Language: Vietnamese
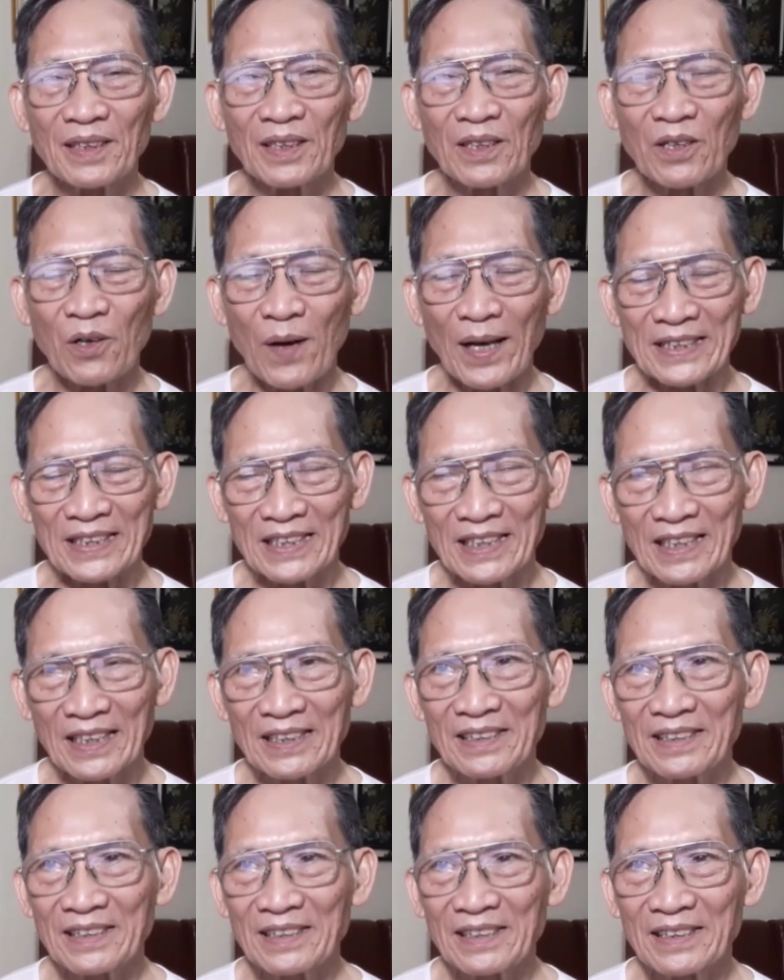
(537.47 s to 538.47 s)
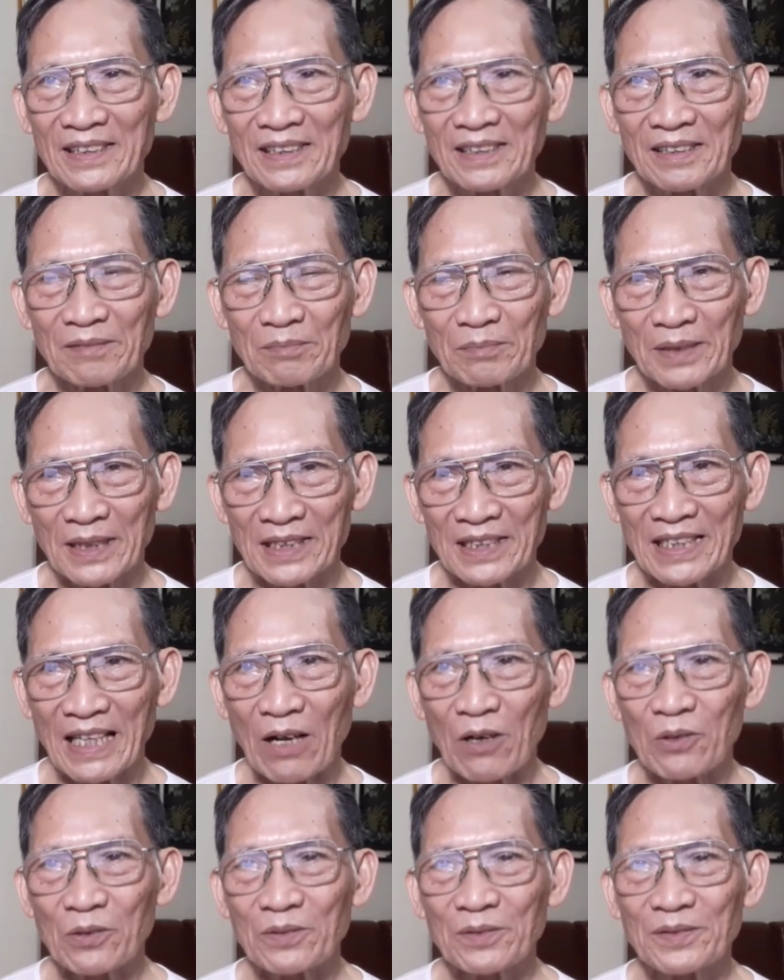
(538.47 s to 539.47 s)
Hoài Sơn
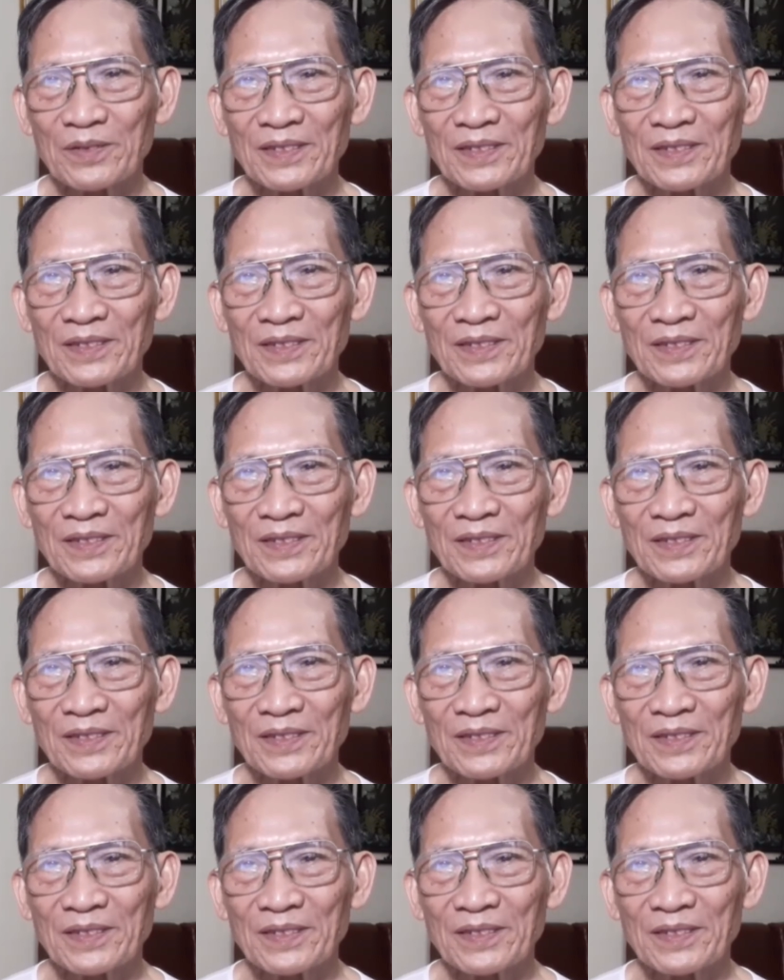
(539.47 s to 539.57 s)
16,